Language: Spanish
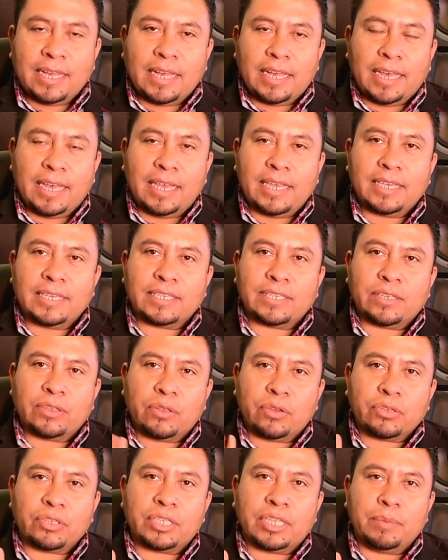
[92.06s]
es
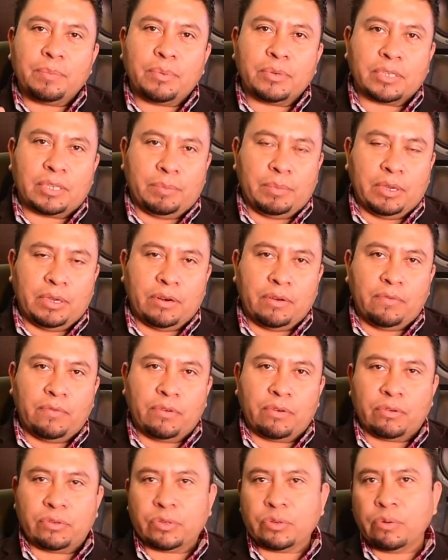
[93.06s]
dos tipos de
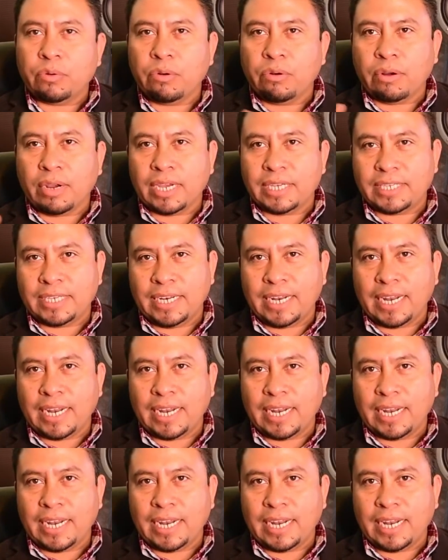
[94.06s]
micrófonos, uno que es